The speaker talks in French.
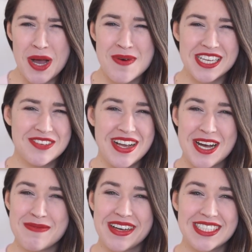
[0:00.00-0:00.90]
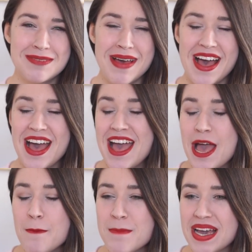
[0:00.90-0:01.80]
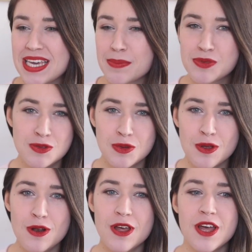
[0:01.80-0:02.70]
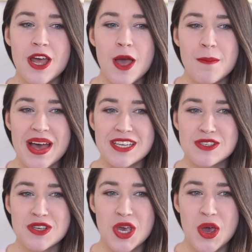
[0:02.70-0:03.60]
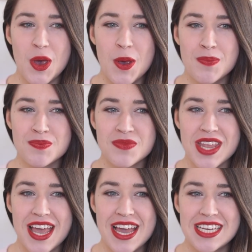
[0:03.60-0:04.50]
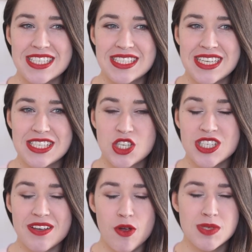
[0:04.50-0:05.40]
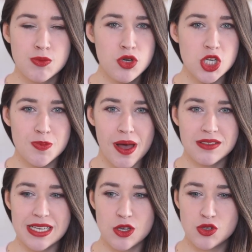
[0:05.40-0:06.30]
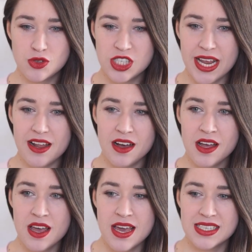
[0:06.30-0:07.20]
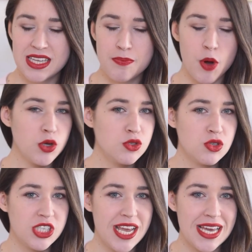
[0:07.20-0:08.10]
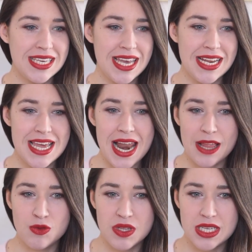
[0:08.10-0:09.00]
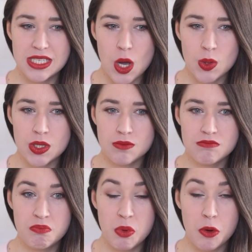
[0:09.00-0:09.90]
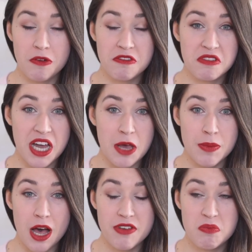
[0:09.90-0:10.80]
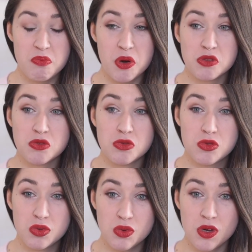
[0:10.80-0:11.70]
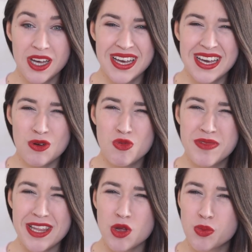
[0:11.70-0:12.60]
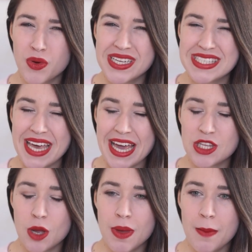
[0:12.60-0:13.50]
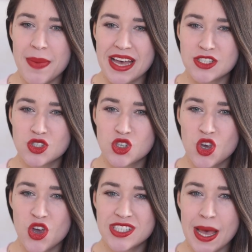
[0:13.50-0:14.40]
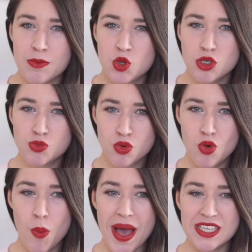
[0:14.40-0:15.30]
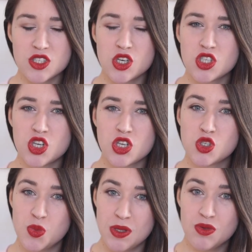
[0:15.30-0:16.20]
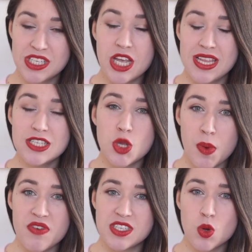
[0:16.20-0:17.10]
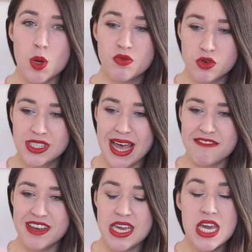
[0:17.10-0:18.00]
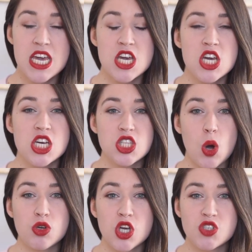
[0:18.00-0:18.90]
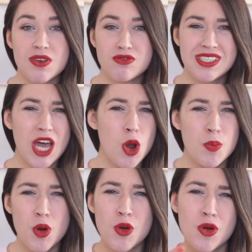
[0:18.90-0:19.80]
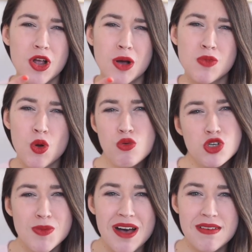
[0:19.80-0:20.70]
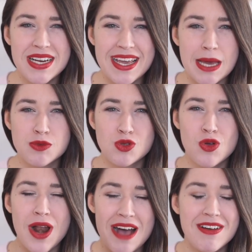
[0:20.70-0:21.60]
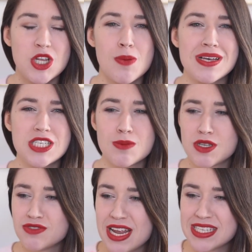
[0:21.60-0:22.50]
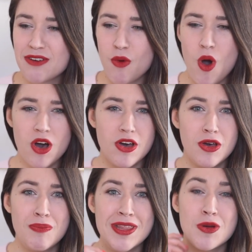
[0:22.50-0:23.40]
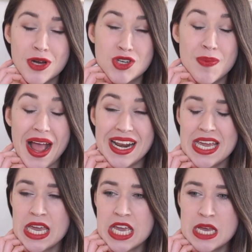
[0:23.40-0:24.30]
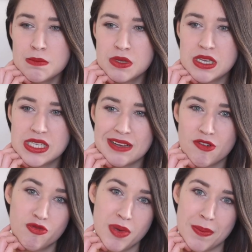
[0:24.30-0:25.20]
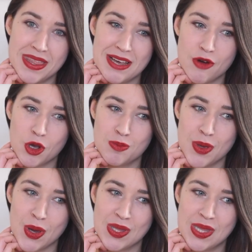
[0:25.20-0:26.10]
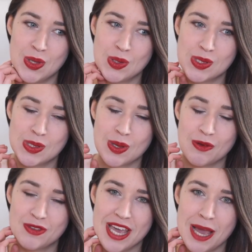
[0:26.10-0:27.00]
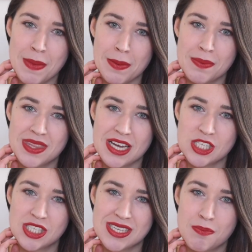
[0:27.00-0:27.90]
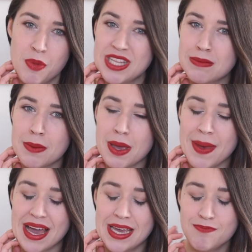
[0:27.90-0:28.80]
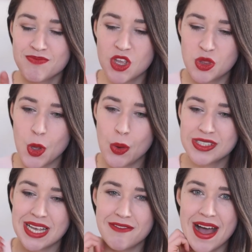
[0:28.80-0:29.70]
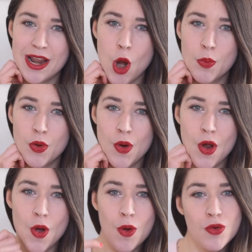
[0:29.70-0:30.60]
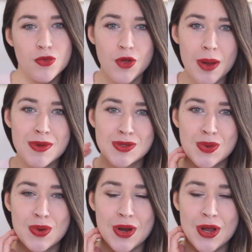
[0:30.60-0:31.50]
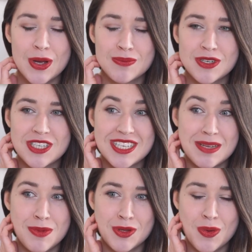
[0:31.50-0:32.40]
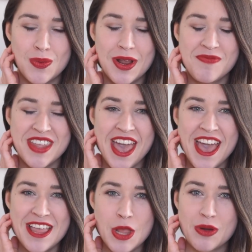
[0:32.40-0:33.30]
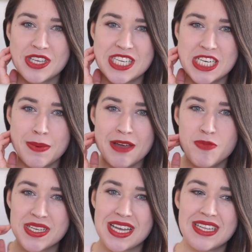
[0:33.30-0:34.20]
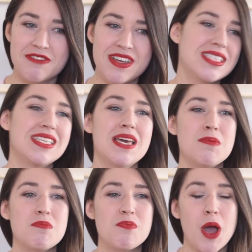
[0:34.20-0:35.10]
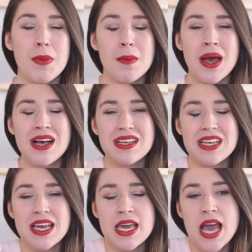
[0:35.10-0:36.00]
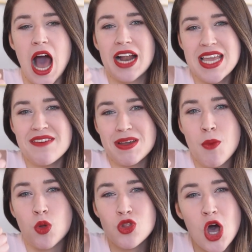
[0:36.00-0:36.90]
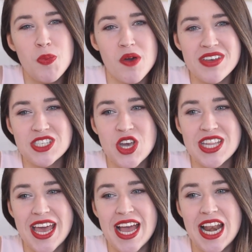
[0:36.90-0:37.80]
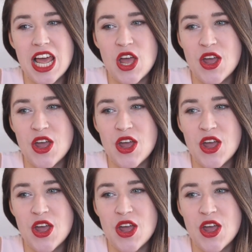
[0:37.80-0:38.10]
comment je vais commencer ma, ma capsule parce que c'est ça, ça fait un petit bout que je pense à ce sujet-là. C'est pas un sujet qui est lié à la nutrition, pas vraiment, en fait, pas du tout. Ou peut-être un peu indirectement parce que ça me touche beaucoup parce que je suis nutritionniste de profession, comme vous le savez. Donc, euh, je vais vous dire un peu comme où je m'en vais avec la capsule avant de commencer. Comme ça, vous allez savoir euh, ben, de quoi je vais parler. Puis, ça va vous permettre d'avoir une meilleure idée de ce qui s'en vient. Mais en même temps, je ne sais pas tellement préparé. Donc, ça va aller un peu euh, au fur et à mesure, comme je ne sais pas trop là. Donc, ce que j'aimerais vous présenter, en fait, c'est premièrement, en lien avec mon ordre professionnel,